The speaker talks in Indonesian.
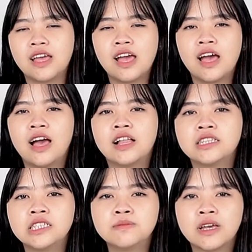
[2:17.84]
Nah,
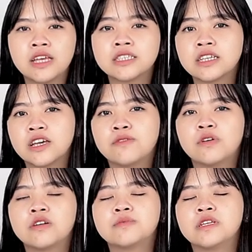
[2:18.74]
lim SF
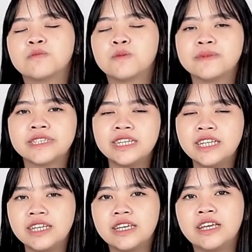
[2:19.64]
Optimo Plus
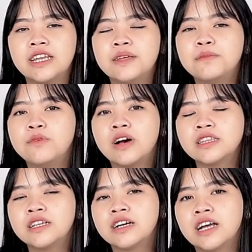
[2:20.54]
ini
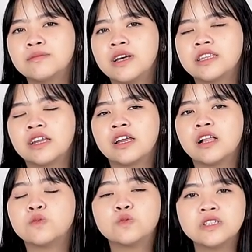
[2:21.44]
dibuat dengan
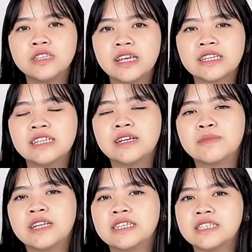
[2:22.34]
material wood yang
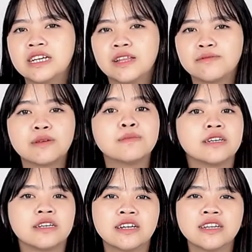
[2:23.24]
dilaminasi dengan
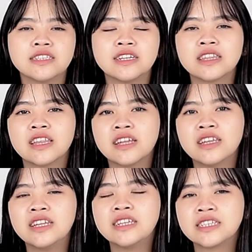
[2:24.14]
fiber serta
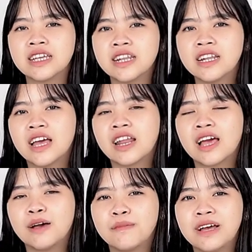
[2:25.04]
didesain dengan
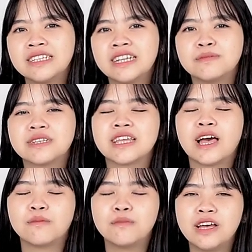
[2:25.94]
aman dan
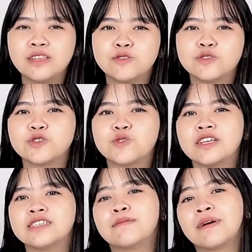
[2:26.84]
bersahabat untuk
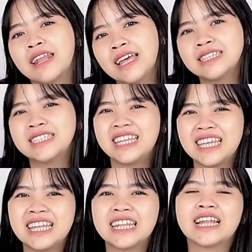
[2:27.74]
cuaca panas,
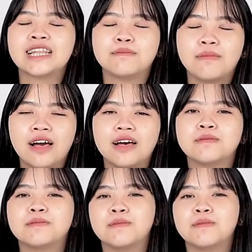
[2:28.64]
dingin, dan lembab.